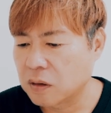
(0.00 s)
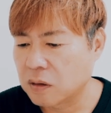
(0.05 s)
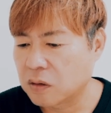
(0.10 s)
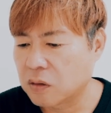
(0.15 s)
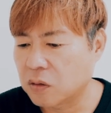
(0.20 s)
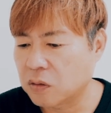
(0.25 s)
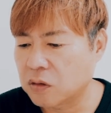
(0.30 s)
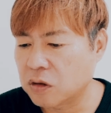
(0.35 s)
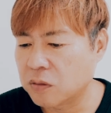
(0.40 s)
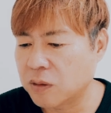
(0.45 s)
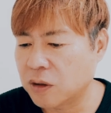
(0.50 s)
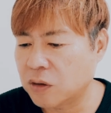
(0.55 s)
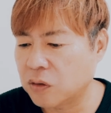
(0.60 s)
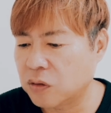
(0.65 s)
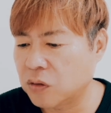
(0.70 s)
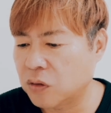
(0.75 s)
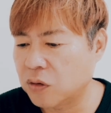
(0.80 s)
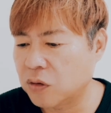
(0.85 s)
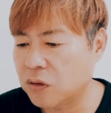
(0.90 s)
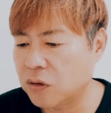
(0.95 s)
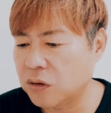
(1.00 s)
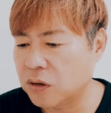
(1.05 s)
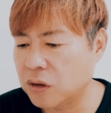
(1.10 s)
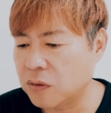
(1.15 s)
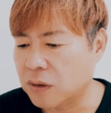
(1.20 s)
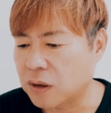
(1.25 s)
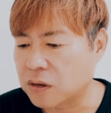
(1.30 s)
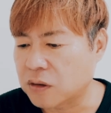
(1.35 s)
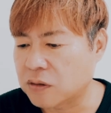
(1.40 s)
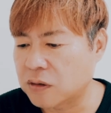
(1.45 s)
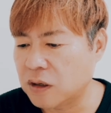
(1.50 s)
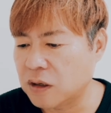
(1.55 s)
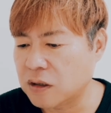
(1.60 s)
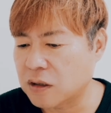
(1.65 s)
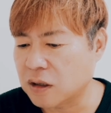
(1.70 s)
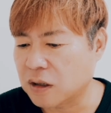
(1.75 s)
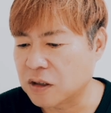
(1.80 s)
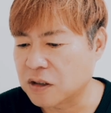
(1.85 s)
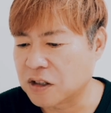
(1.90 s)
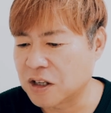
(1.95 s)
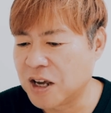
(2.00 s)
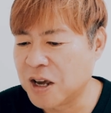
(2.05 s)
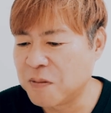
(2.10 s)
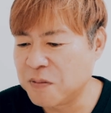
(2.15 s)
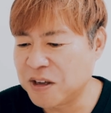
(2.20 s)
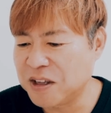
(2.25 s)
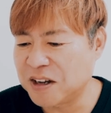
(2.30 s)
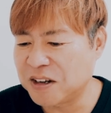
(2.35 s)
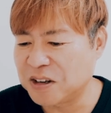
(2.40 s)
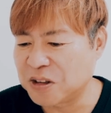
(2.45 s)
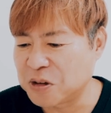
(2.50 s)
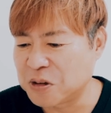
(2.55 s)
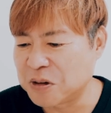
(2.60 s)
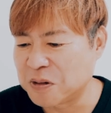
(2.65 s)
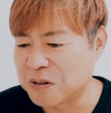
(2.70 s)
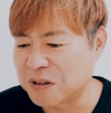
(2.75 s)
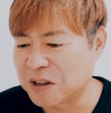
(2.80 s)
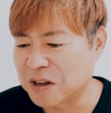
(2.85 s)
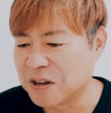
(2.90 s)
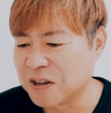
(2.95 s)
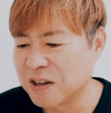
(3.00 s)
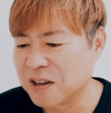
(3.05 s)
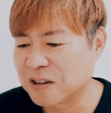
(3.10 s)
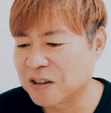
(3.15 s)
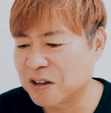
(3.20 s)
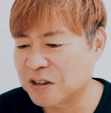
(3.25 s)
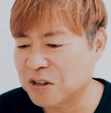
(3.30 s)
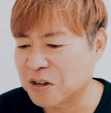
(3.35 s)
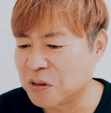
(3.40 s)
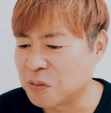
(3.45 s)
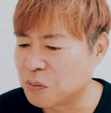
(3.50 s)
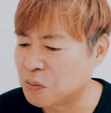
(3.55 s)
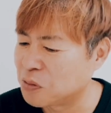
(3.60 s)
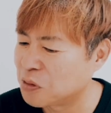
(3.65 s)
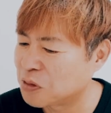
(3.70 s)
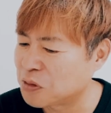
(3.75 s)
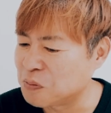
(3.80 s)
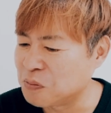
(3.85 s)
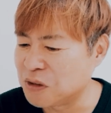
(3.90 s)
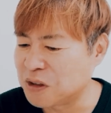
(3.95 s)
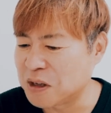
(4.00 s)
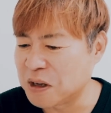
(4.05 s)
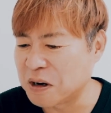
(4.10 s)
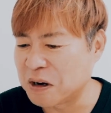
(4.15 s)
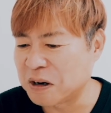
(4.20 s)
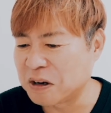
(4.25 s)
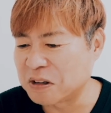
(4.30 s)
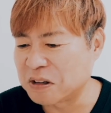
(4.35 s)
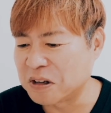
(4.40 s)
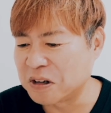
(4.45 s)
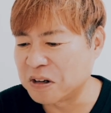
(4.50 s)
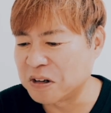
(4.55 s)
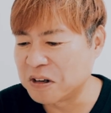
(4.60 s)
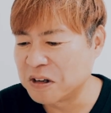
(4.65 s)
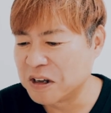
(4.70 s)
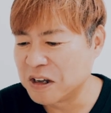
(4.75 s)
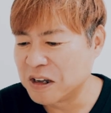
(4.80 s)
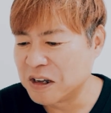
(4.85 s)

職場の同僚には出演者が地味だねと言われました。確かに僕見てなかったな。